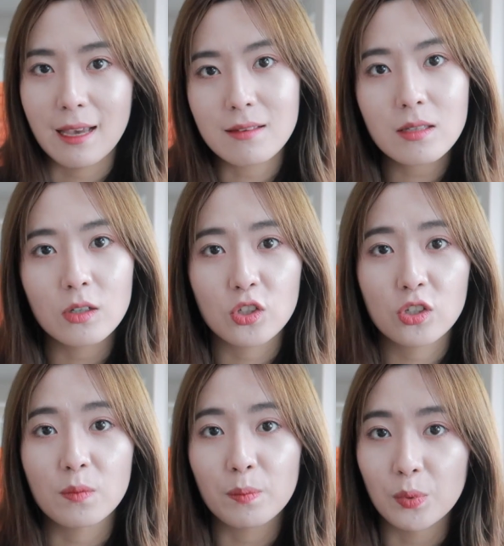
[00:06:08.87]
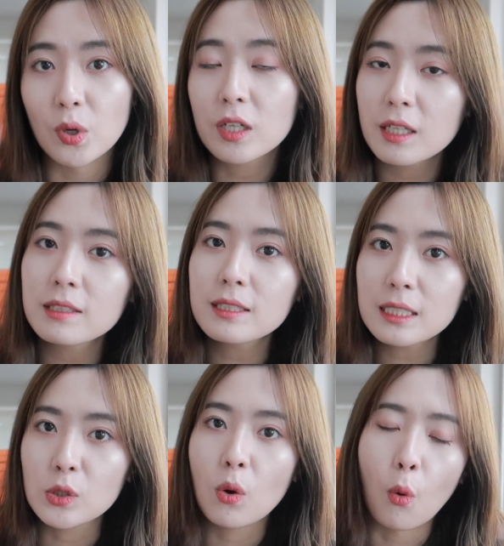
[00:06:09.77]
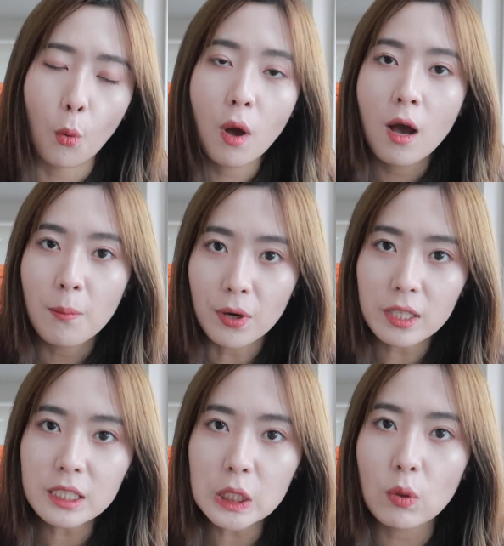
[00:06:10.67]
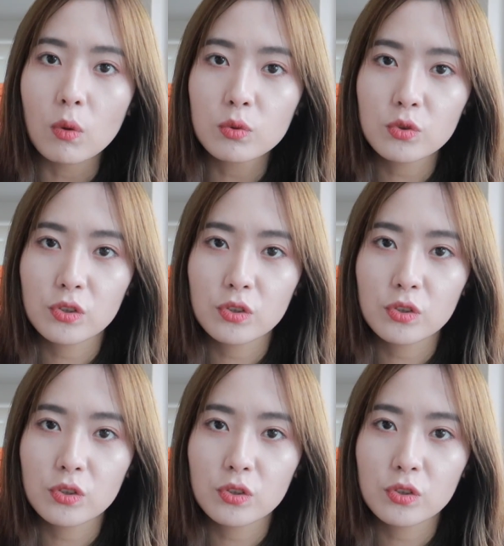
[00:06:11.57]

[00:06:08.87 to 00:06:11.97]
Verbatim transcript: 颜色是勃艮第红，勃艮第红就